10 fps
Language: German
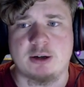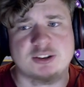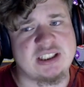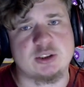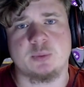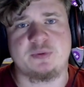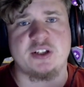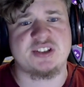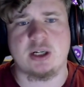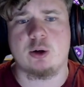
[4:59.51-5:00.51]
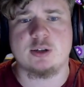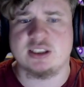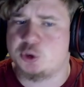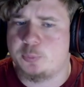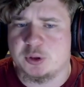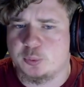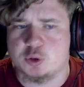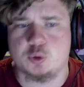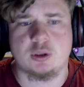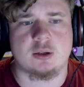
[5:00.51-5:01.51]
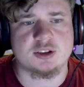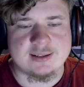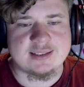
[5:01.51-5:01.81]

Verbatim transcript: Auch sehr zu empfehlen. Sieht auch super, super cool aus.